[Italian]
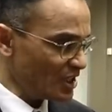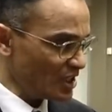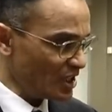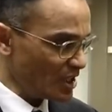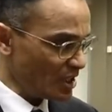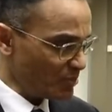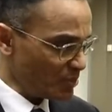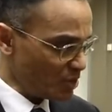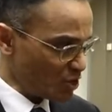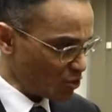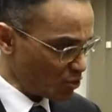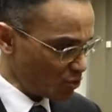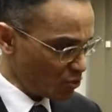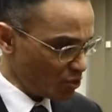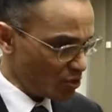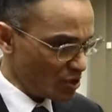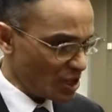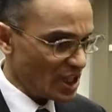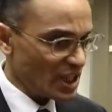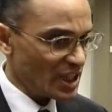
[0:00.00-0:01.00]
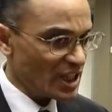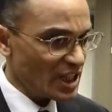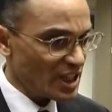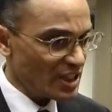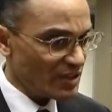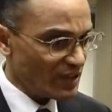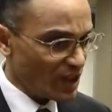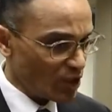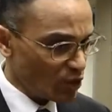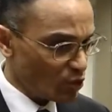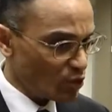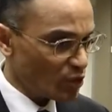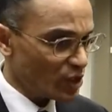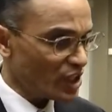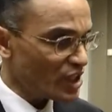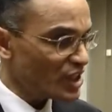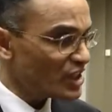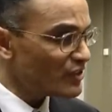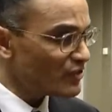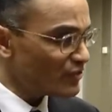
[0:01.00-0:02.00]
della persona e i valori
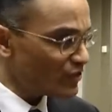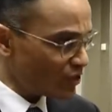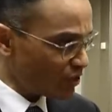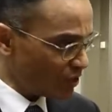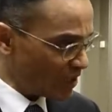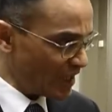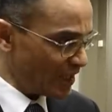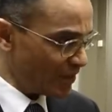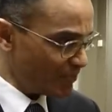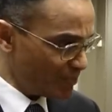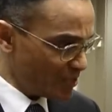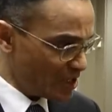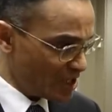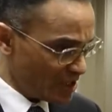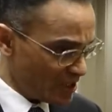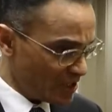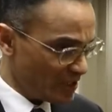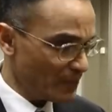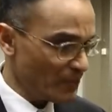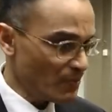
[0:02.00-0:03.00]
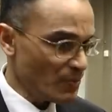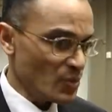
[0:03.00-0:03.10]
inviolabili.